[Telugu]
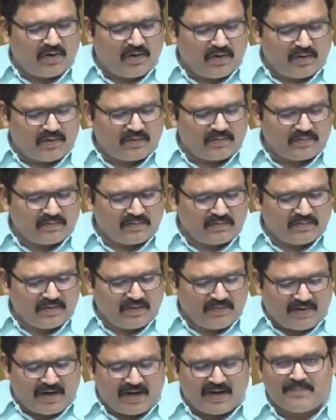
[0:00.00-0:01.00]
సో
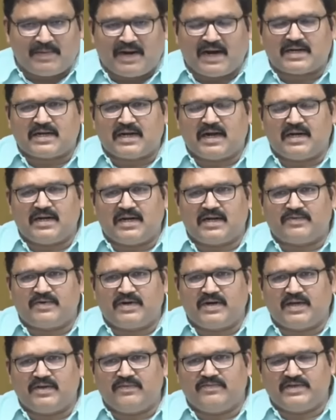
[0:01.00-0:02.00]
ఇవాళ
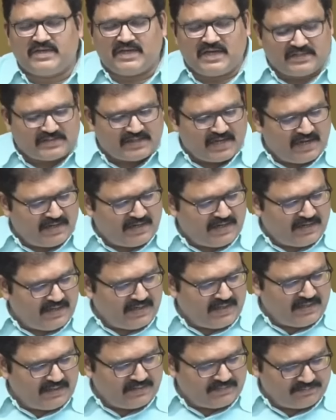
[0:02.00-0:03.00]
మాట్లాడినటువంటి విజయసాయి
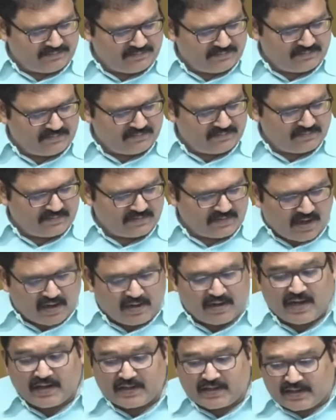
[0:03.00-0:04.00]
రెడ్డి
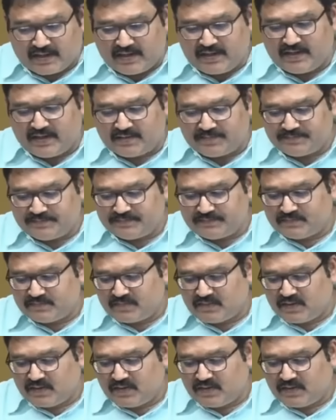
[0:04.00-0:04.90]
కరుణాకర్ రెడ్డి